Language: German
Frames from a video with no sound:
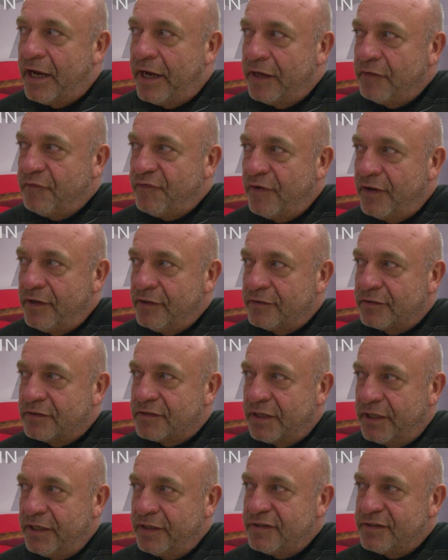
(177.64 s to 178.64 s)
Einfach die
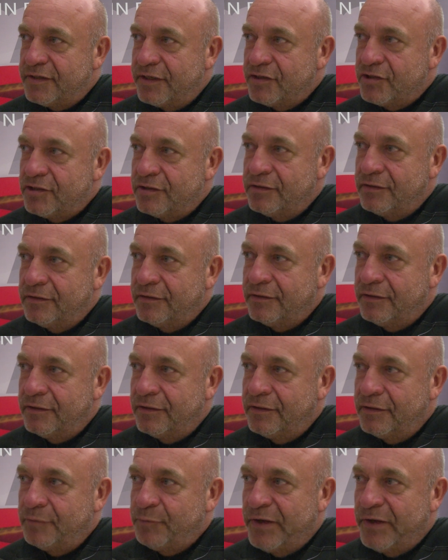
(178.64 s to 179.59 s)
Trainingstasche äh,